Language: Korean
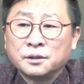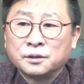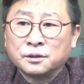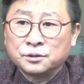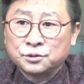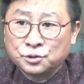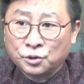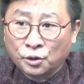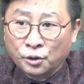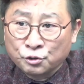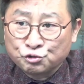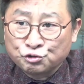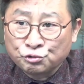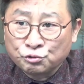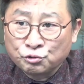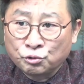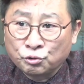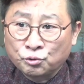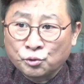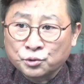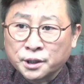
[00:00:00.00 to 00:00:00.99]
저런
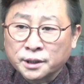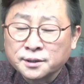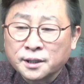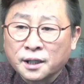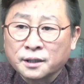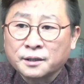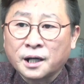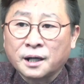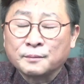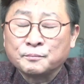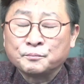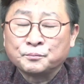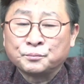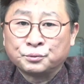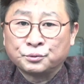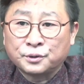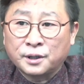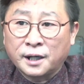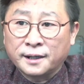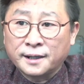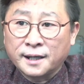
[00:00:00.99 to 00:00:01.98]
중국 공산당과
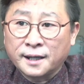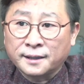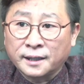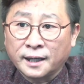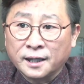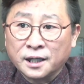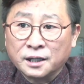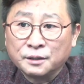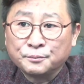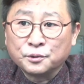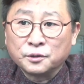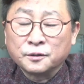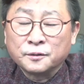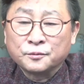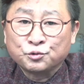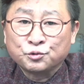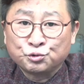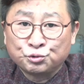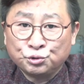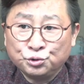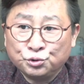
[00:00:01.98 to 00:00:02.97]
북한의 개입을
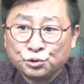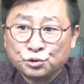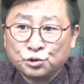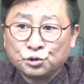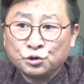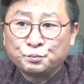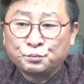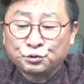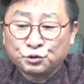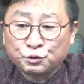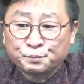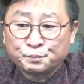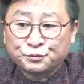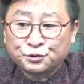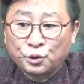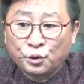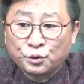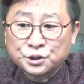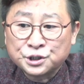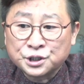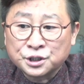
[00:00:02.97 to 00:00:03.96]
두 눈을
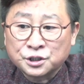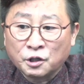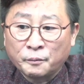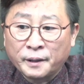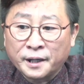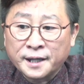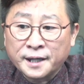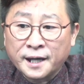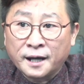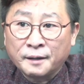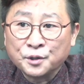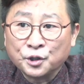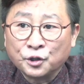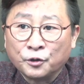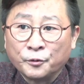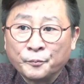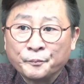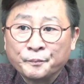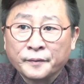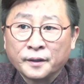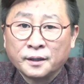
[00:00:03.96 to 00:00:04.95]
부릅뜨고 지켜봐야
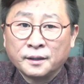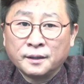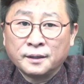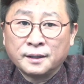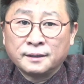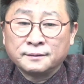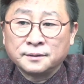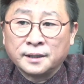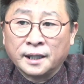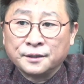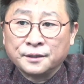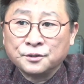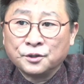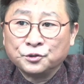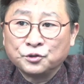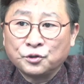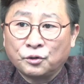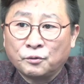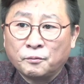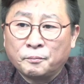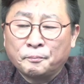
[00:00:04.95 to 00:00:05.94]
하며
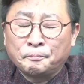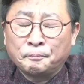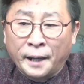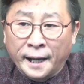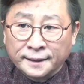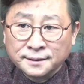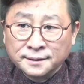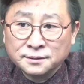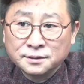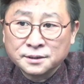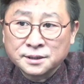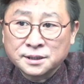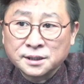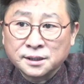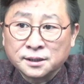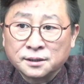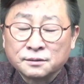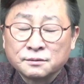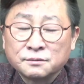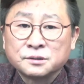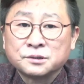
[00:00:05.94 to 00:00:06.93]
내년도
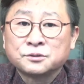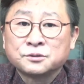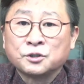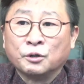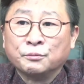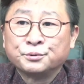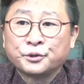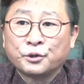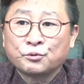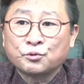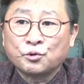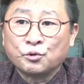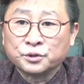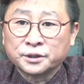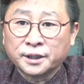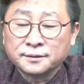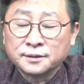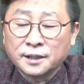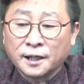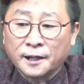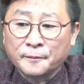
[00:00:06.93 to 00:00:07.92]
반드시 더불어
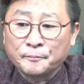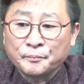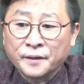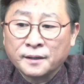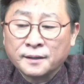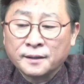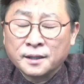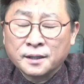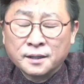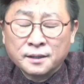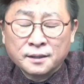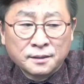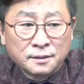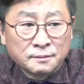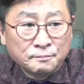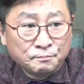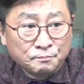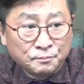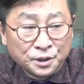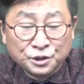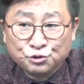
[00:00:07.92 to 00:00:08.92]
공산당,
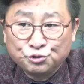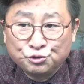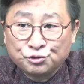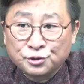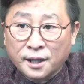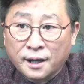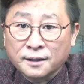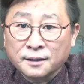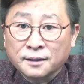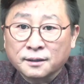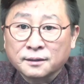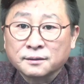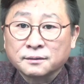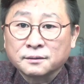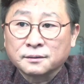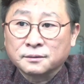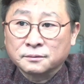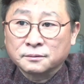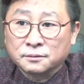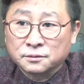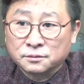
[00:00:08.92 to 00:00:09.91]
민주당
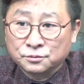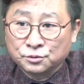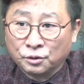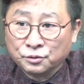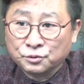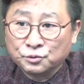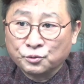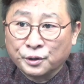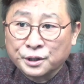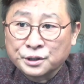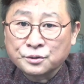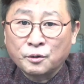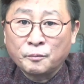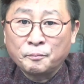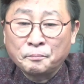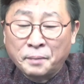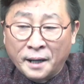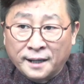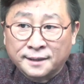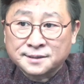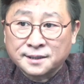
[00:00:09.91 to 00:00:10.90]
선거에서
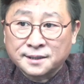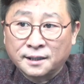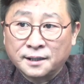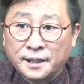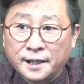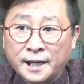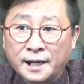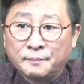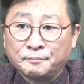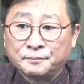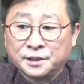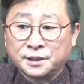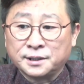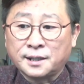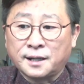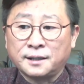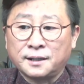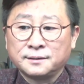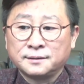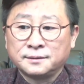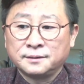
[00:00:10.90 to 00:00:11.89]
박살내야
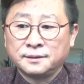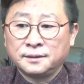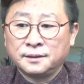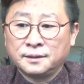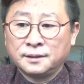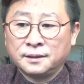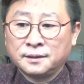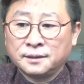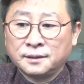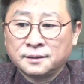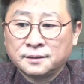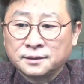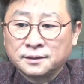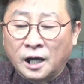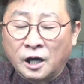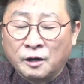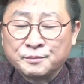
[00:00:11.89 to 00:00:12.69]
합니다. 다음